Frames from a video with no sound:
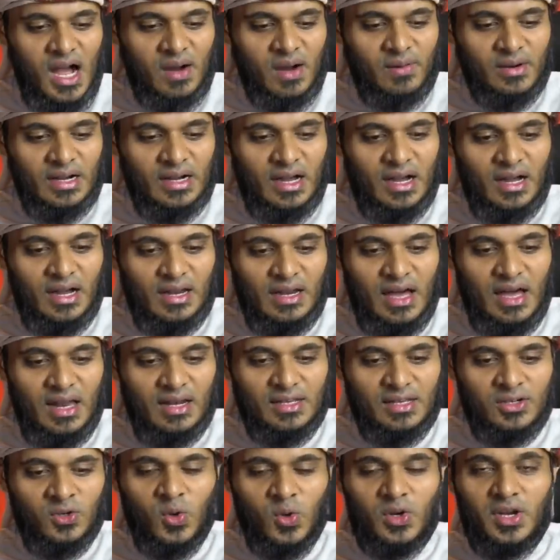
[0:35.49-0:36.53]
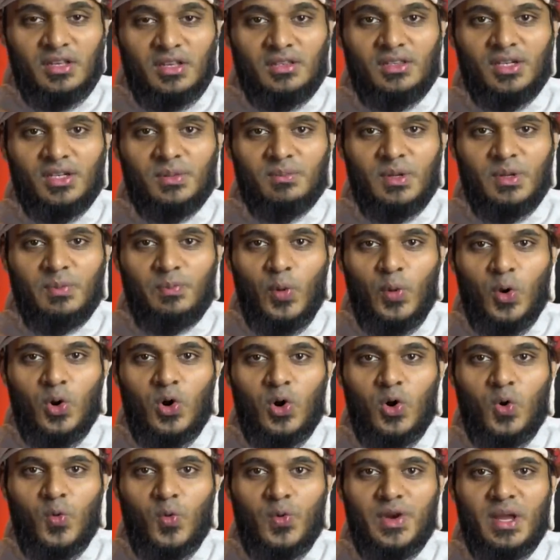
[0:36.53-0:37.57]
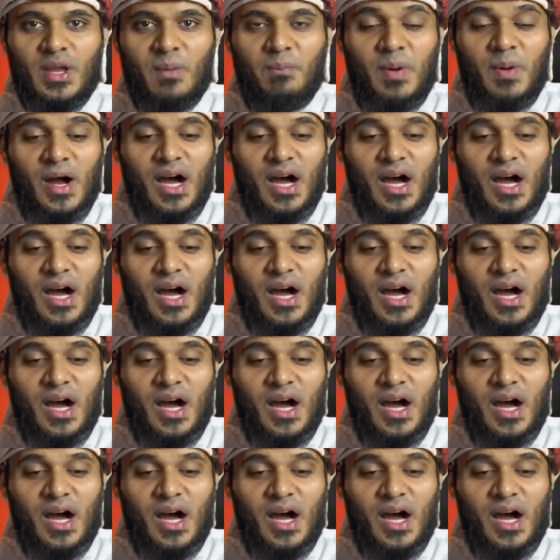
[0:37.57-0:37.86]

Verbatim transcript: அவன் ஹலாலை நோக்கி திரும்பி போகக்கூடிய